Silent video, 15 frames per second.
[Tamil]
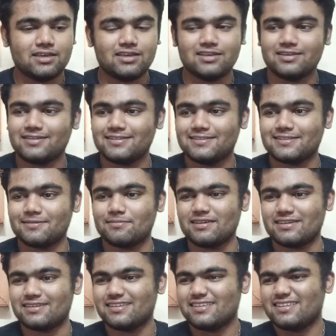ஏய்
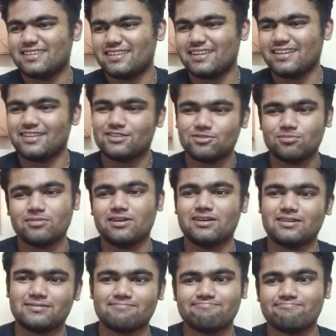செம்ம இன்றைக்கி சும்மா
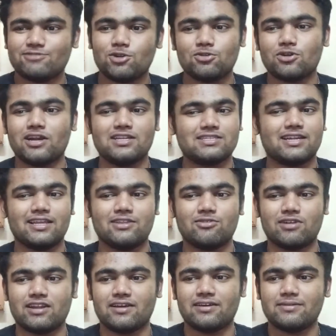டுட்டோரியல்ஸ்லாம்
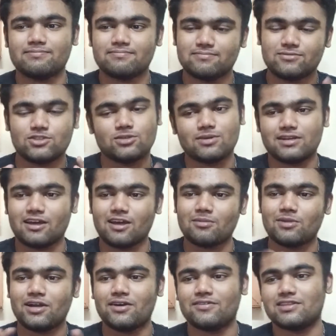எதுவும் இல்லை சும்மா
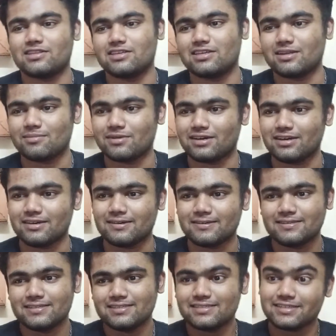நார்மலாக வந்து நம்ம
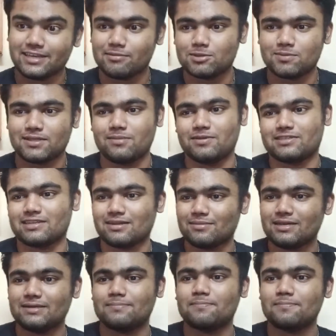கேம்ஸ் பற்றி
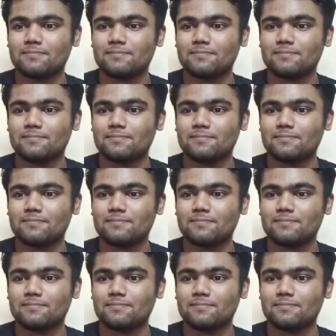பேசலாமா